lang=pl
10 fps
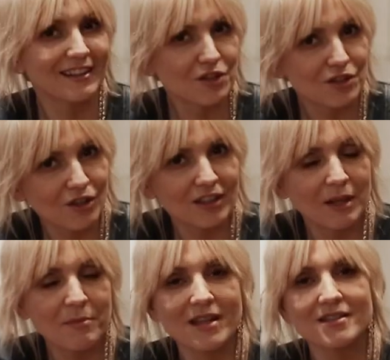też trochę
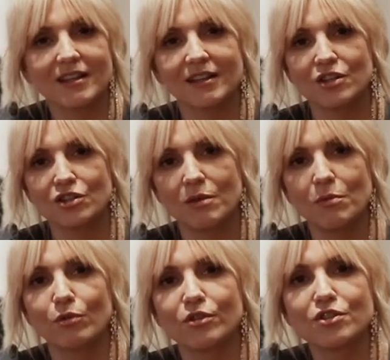na miastkę też tej
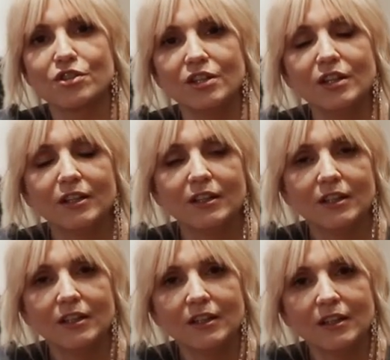miłości
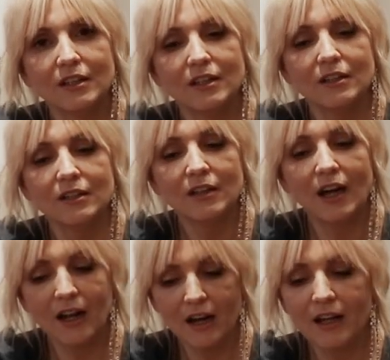e,
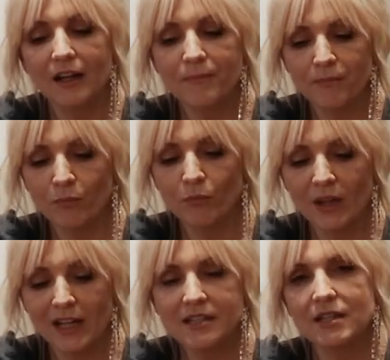ale mm,
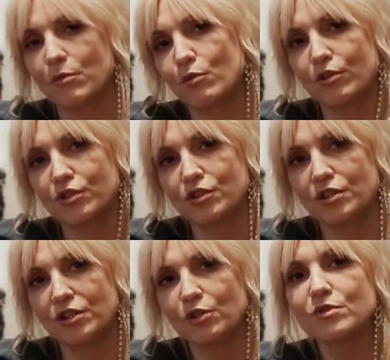lekcja
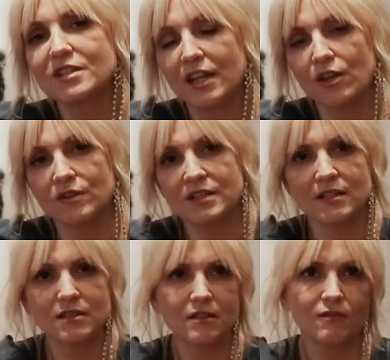miłości nieustająca,
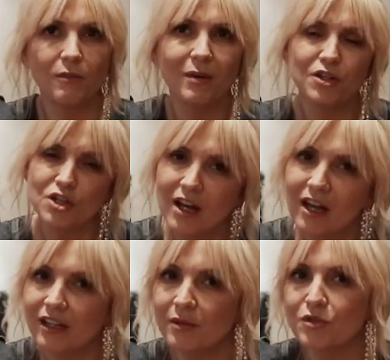z
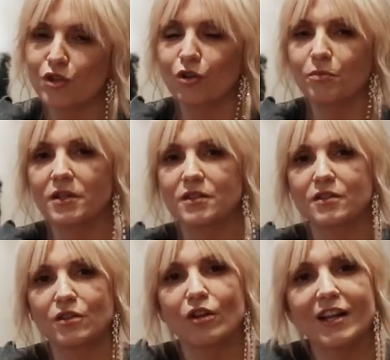wybaczaniem sobie,
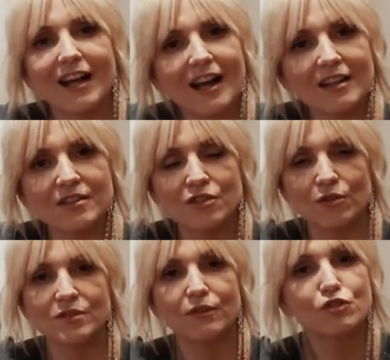z
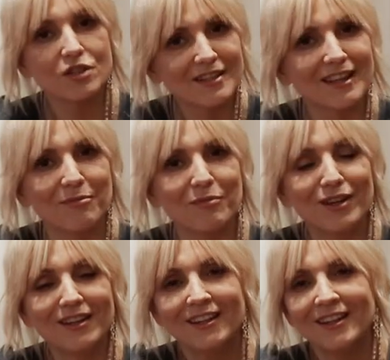tolerancją, ze wszystkim,
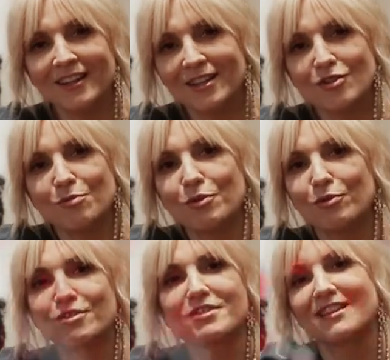co miłość